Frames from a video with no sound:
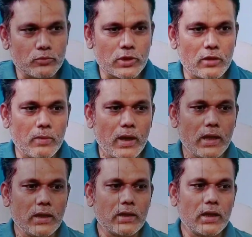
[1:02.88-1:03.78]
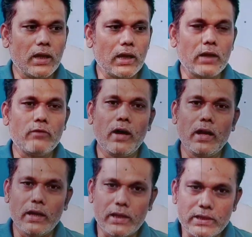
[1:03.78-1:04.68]
मुसलमान अगर
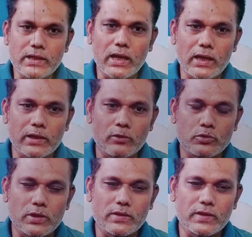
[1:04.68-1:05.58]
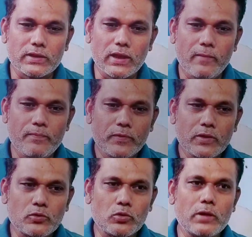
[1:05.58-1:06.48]
वहाँ नहीं जा कर के कुछ कर सकता
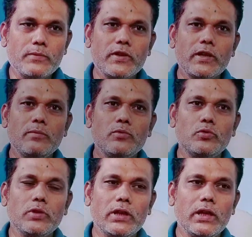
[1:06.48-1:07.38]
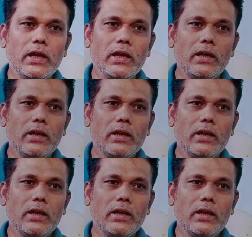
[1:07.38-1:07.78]
तो कम से कम उनके